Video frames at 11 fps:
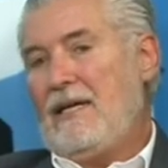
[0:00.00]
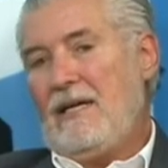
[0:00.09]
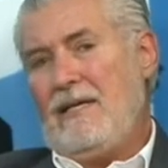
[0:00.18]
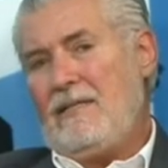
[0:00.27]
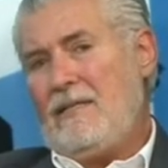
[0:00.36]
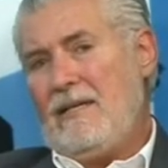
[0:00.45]

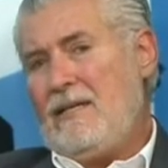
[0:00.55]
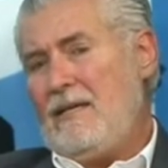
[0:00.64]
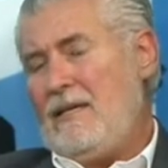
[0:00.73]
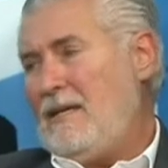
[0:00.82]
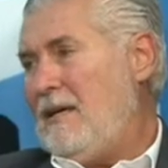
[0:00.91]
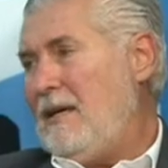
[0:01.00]
eles têm
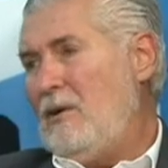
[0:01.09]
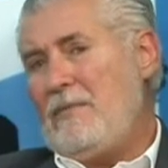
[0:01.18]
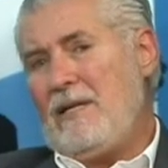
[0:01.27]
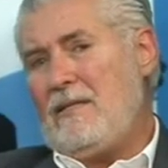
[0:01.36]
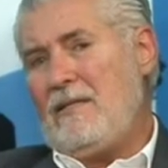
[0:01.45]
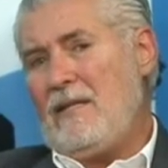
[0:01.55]
que
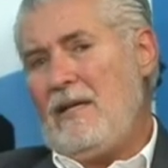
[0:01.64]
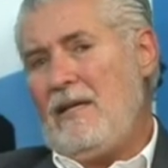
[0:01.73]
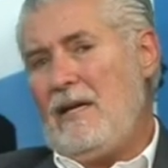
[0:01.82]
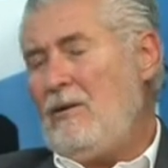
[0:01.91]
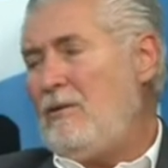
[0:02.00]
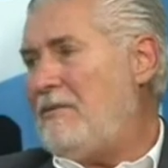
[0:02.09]
realmente serem
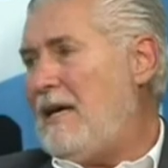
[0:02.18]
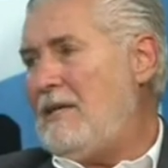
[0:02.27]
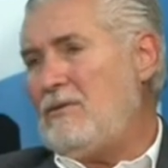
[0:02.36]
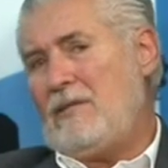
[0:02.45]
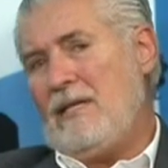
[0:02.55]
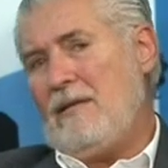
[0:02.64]

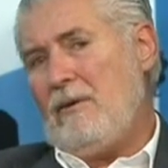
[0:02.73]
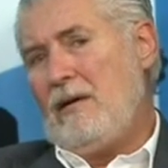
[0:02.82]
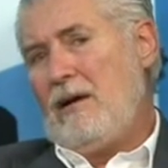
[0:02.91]
renovados, tem que,